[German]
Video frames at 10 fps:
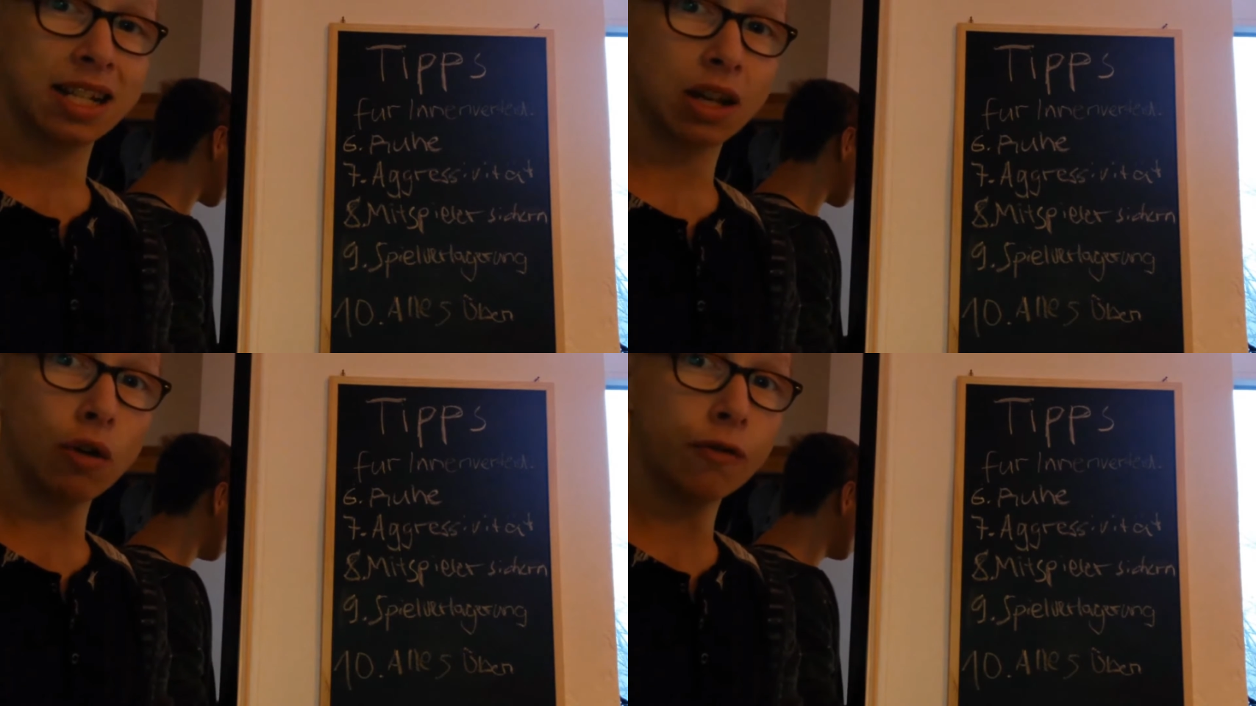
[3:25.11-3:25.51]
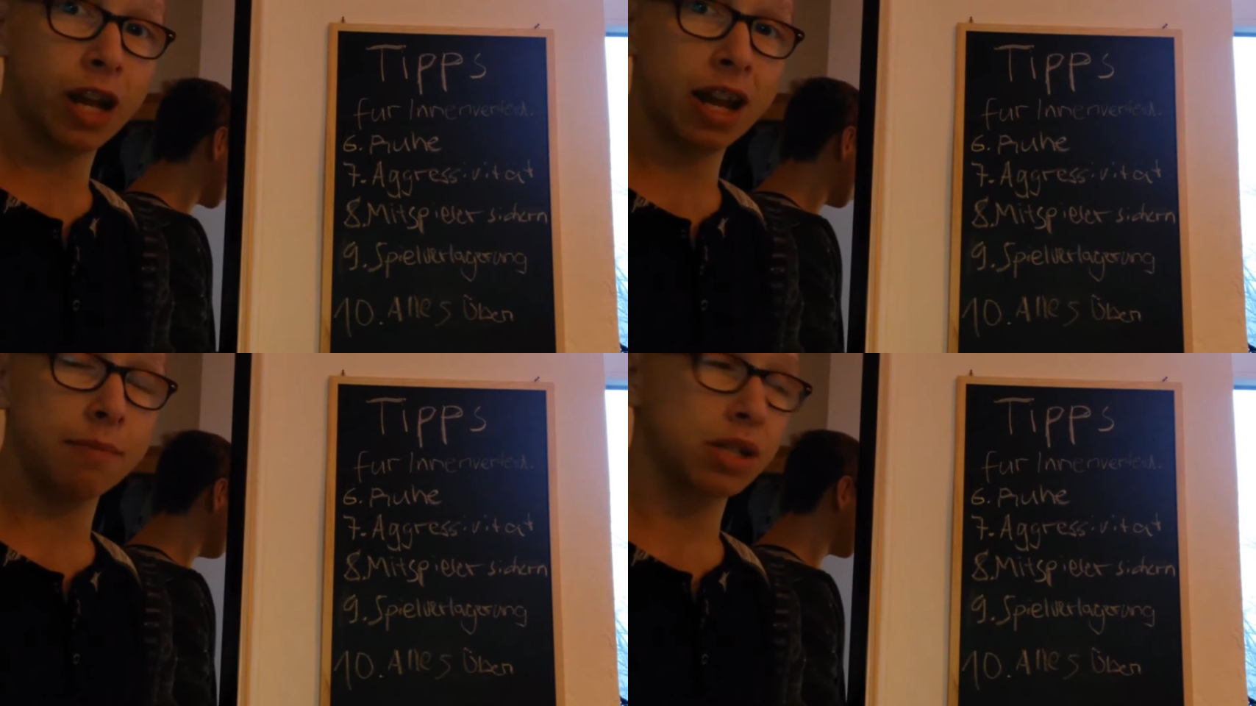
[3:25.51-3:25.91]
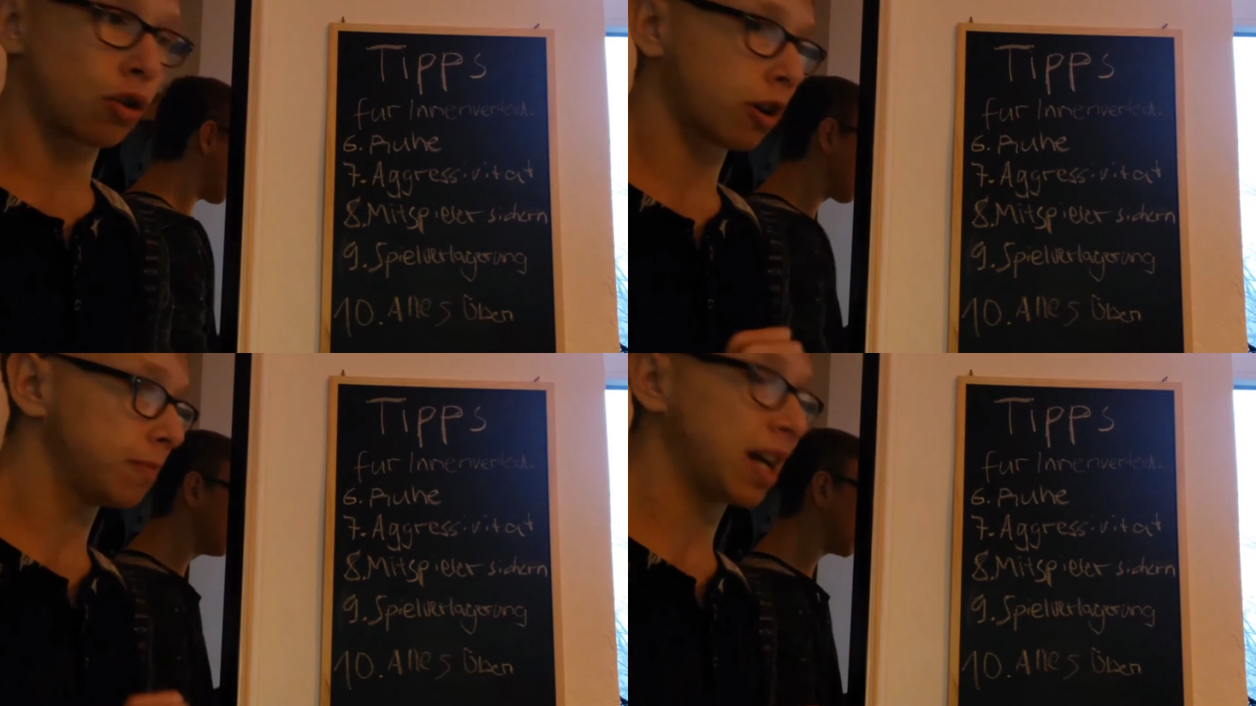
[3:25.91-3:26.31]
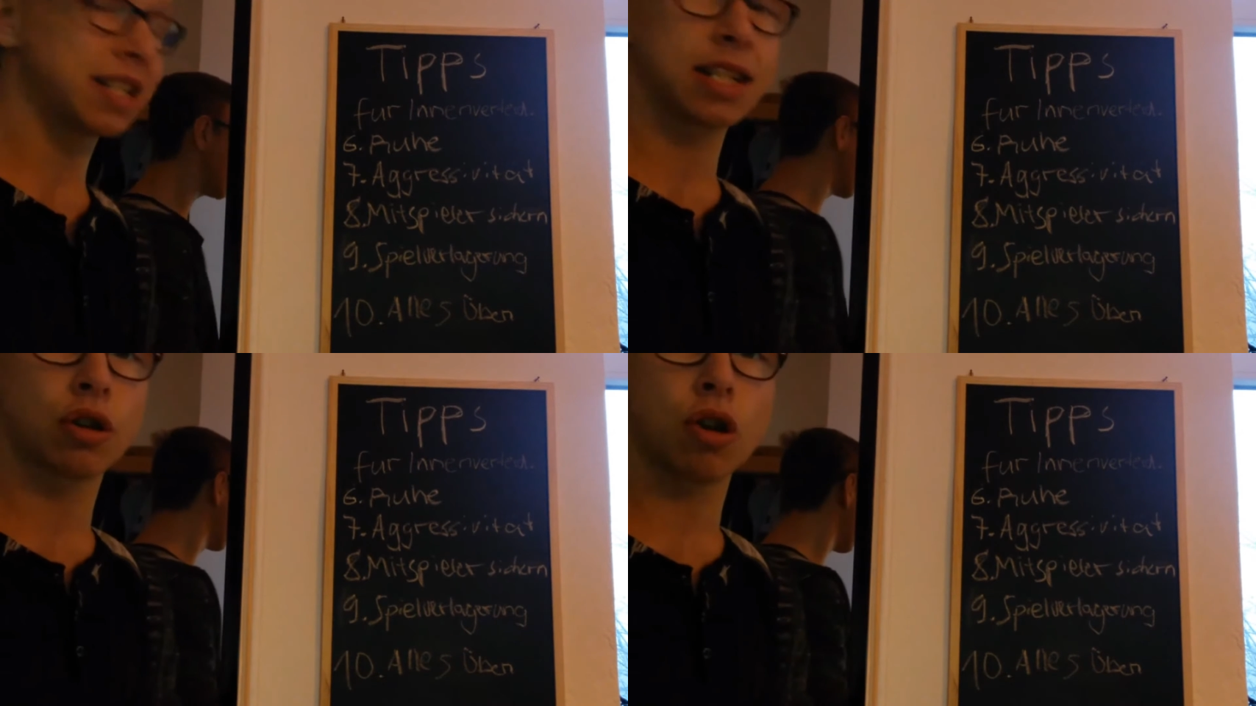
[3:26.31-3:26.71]
draufgehen mit eurem
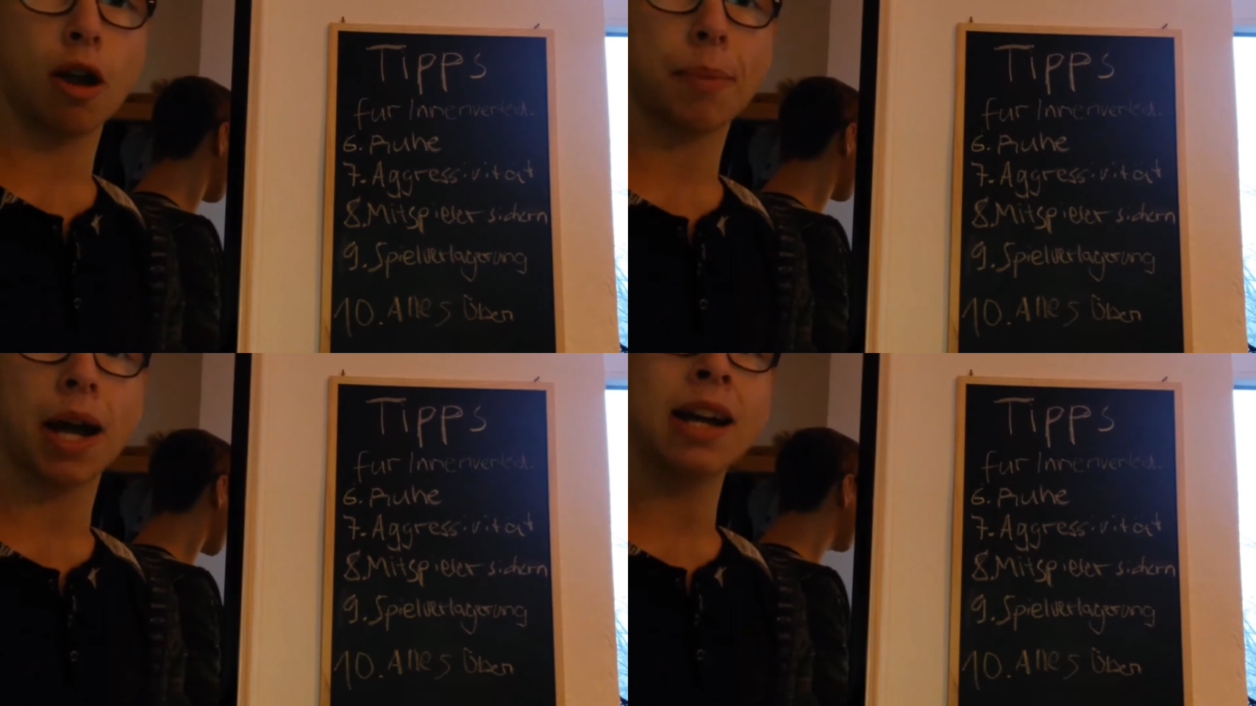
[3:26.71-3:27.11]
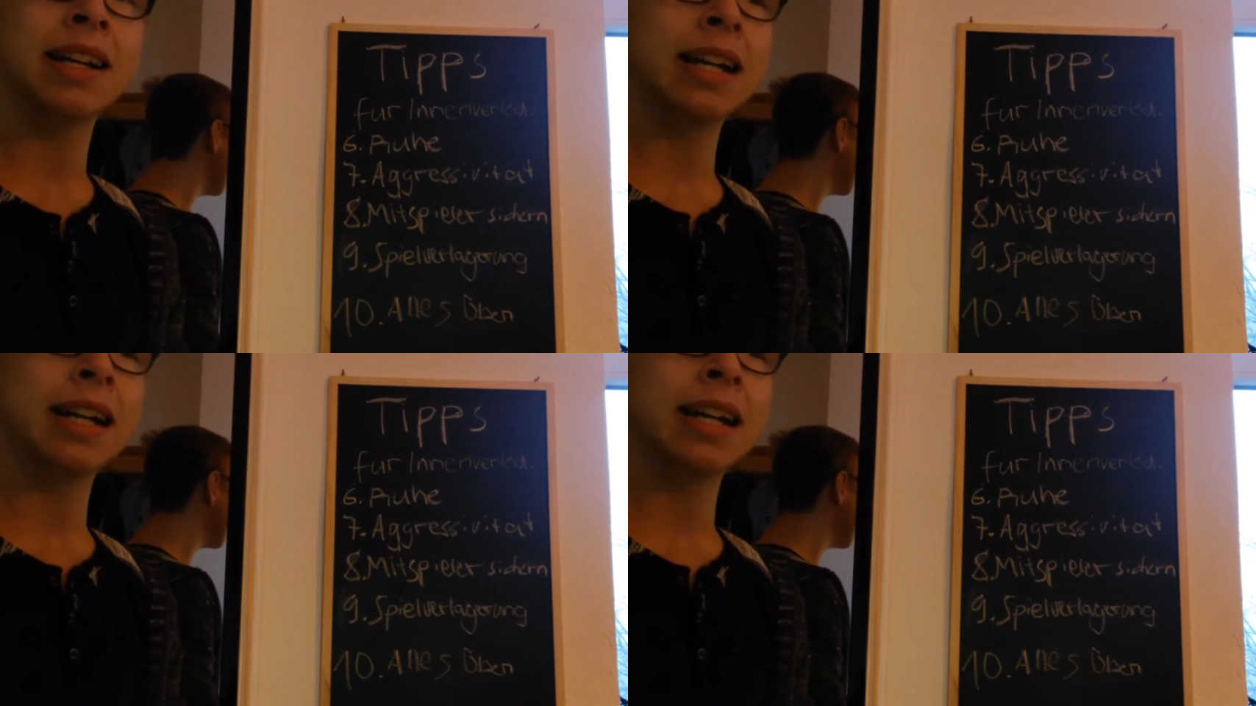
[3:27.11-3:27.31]
ganzen Körper,